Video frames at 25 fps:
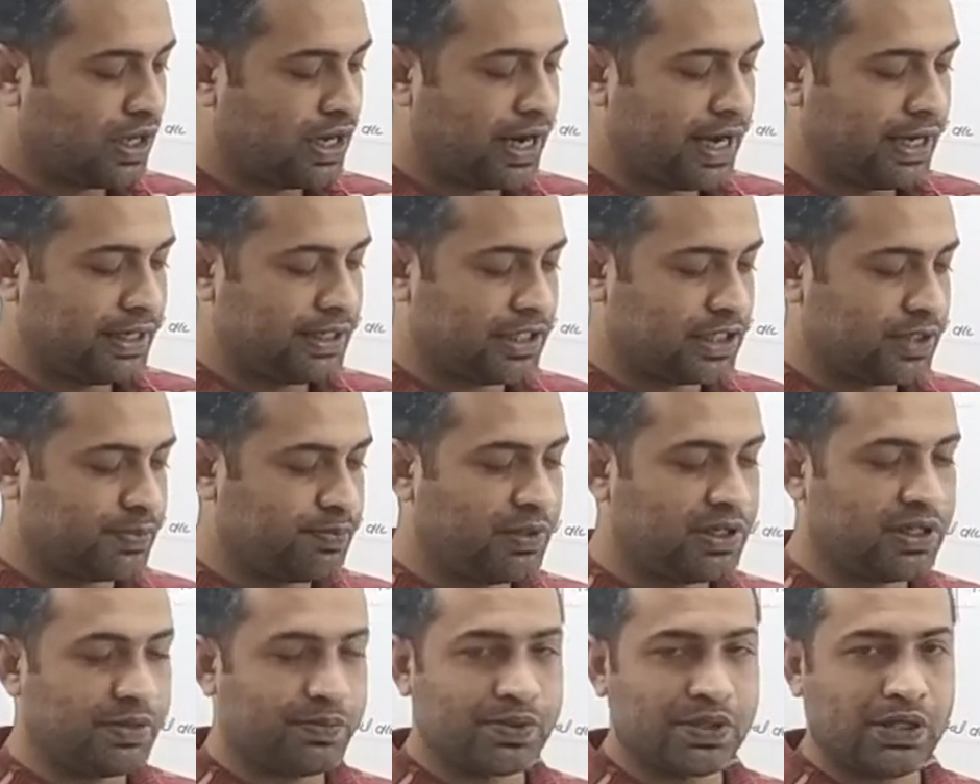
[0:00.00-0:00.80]

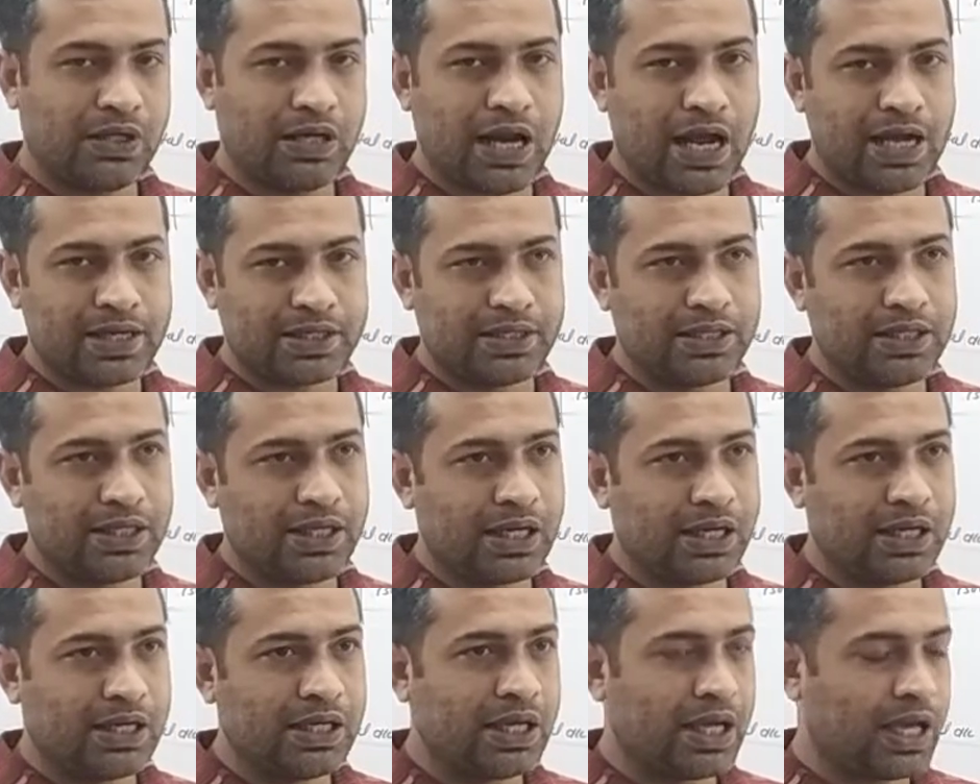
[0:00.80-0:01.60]
एडजस्टमेंट सबसे लास्ट दे
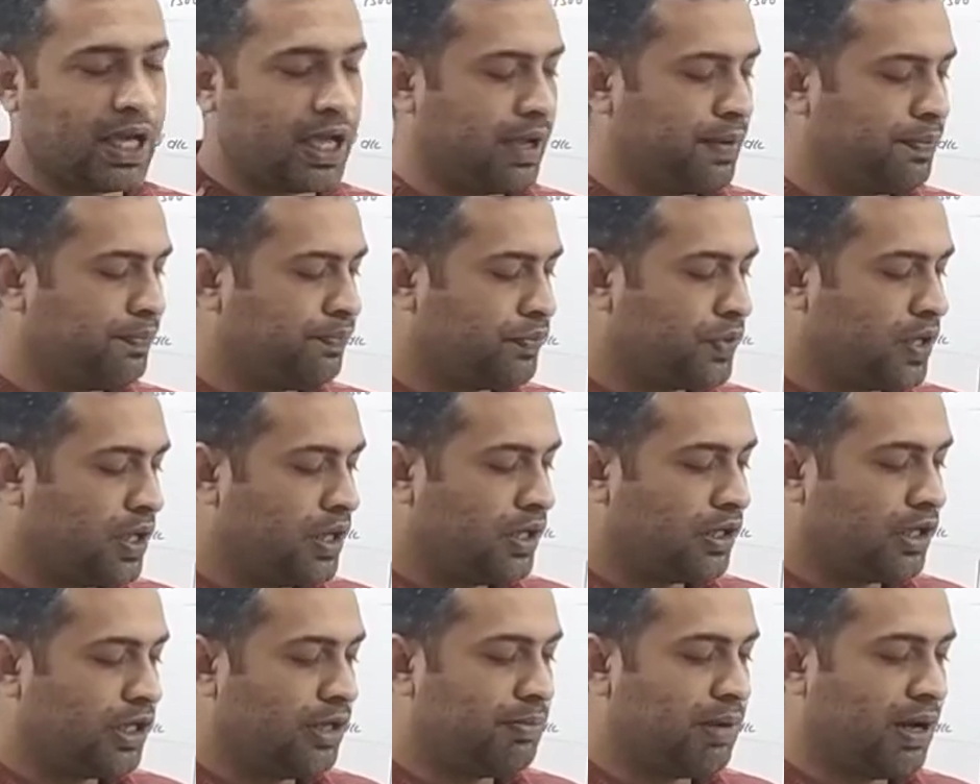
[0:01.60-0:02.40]
रखी है
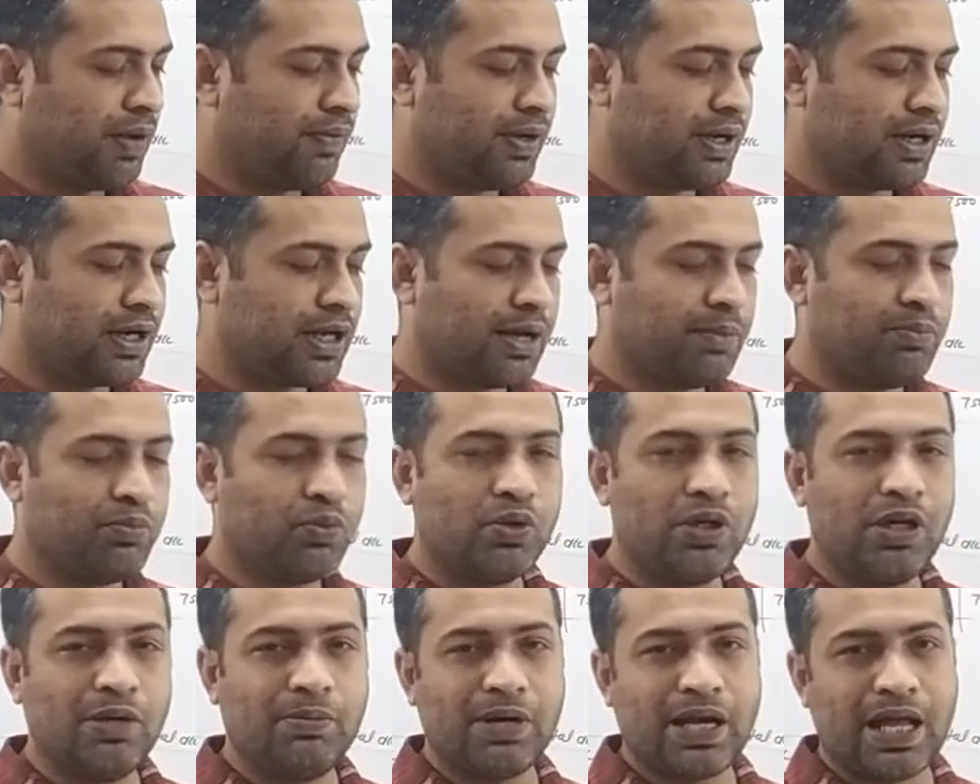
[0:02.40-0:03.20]
कि भवन का
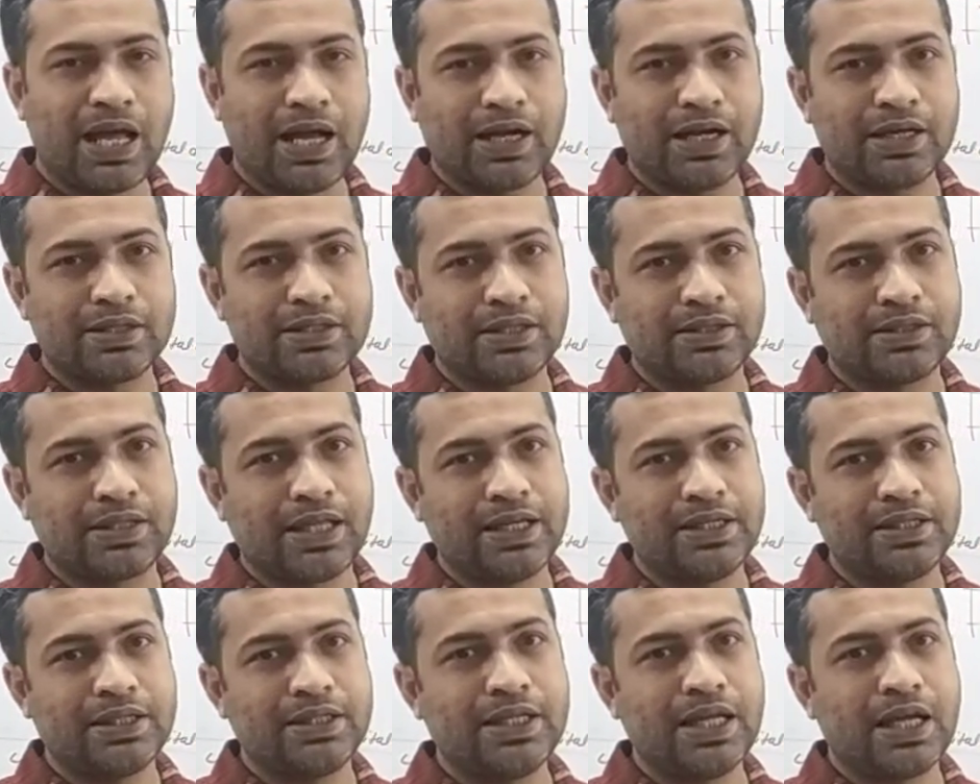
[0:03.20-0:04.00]
मूल्य बढ़ाकर
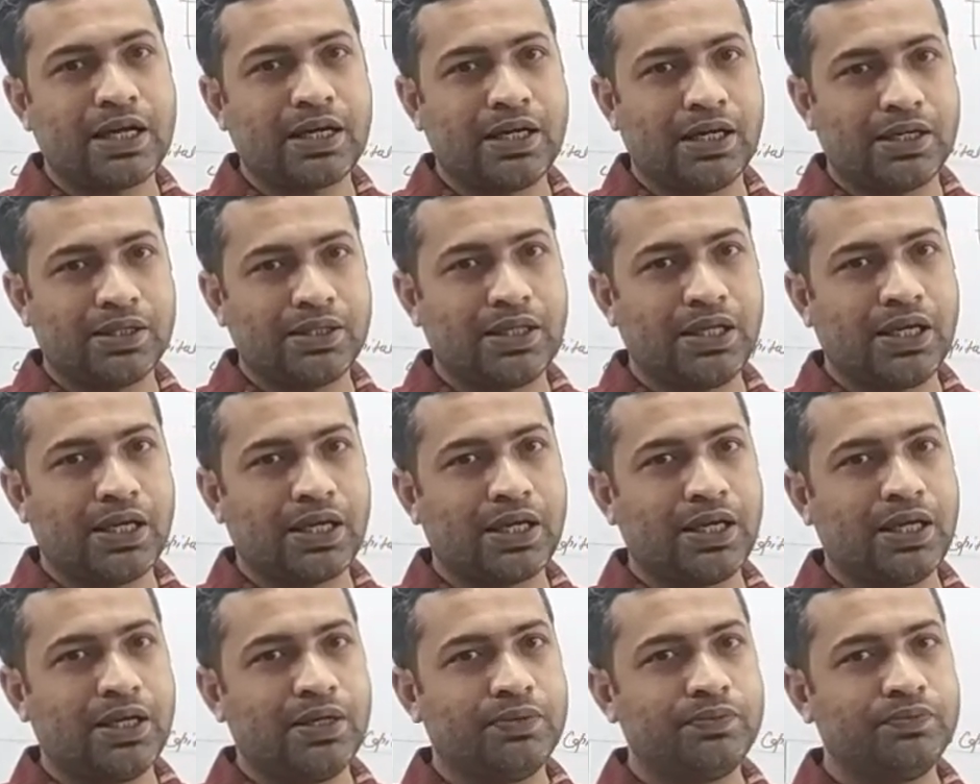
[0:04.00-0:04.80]
सत्ताईस हज़ार कर दिया
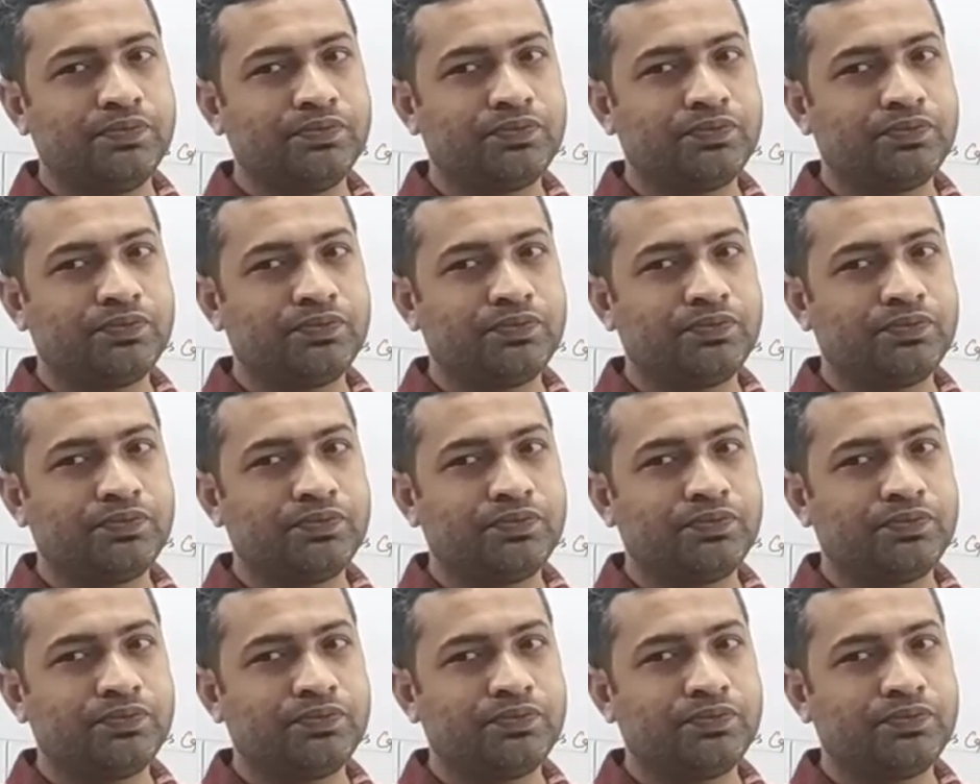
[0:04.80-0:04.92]
गया